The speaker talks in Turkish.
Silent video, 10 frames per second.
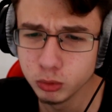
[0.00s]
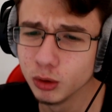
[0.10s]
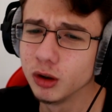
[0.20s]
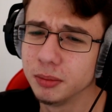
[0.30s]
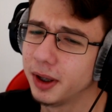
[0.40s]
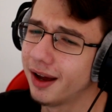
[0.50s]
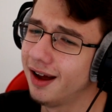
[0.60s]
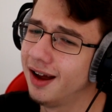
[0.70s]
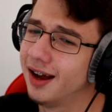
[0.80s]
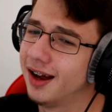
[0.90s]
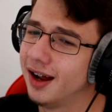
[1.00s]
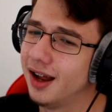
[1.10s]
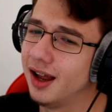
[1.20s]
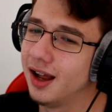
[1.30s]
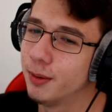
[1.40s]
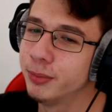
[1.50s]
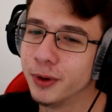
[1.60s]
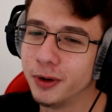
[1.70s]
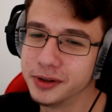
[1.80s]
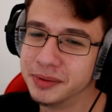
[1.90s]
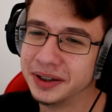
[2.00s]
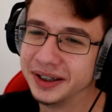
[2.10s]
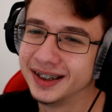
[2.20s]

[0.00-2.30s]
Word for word: Bu ne oğlum ya? Bu ne oğlum?